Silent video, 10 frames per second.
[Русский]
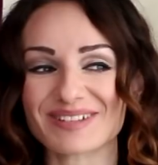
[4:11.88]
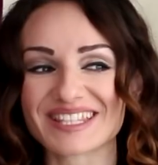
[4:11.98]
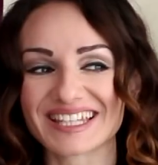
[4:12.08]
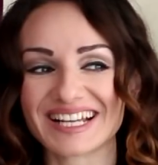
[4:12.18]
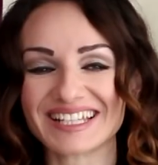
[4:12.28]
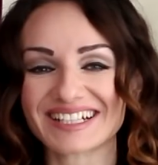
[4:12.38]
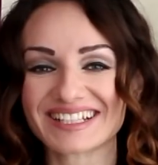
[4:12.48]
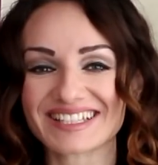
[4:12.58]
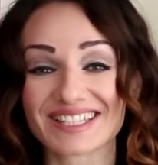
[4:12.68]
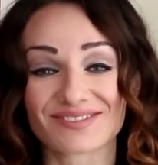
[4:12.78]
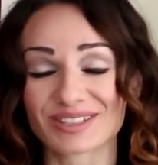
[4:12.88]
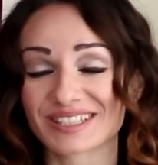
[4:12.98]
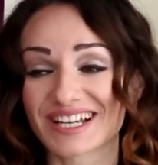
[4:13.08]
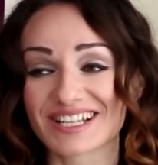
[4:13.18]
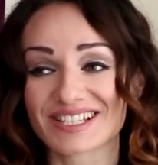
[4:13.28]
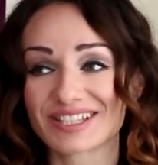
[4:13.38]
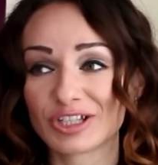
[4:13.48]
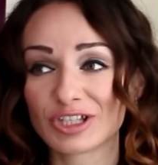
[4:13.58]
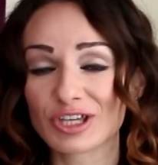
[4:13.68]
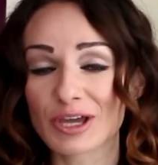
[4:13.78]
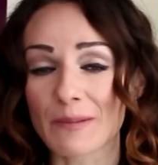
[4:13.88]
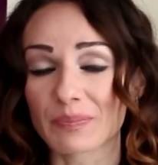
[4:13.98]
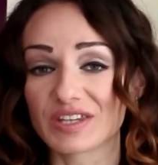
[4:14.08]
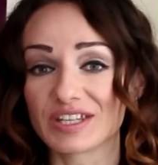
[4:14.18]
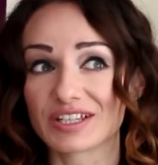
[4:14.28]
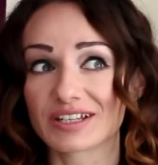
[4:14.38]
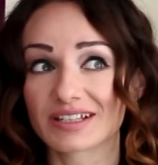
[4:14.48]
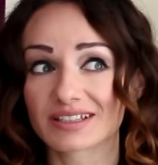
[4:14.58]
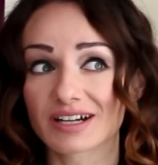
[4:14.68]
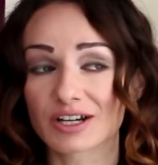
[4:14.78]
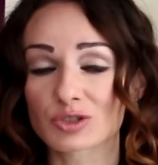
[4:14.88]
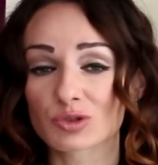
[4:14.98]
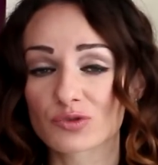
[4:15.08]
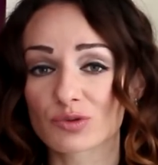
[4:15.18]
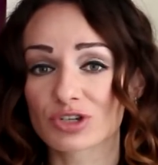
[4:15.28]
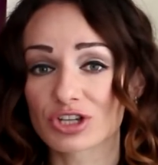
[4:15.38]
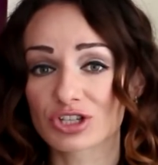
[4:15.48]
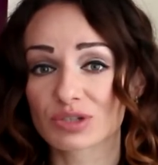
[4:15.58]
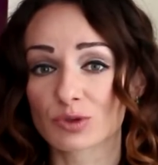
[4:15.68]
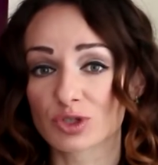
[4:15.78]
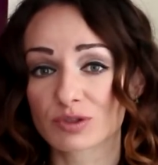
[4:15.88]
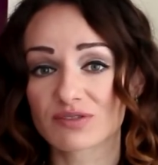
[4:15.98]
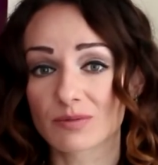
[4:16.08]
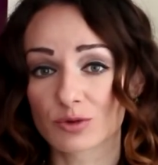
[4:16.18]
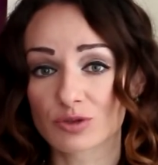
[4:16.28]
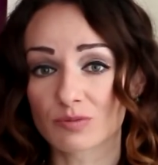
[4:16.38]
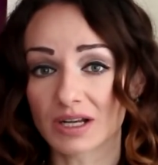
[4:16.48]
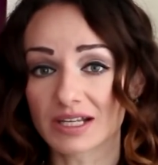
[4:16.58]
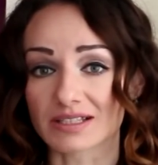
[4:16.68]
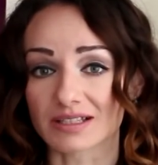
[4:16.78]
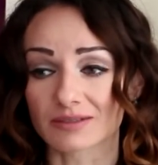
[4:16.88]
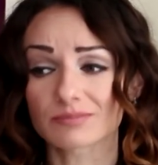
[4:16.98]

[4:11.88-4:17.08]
эмоциональных кризисов – это наши стихии, и это как раз то, в чем женщина может быть вам очень полезна.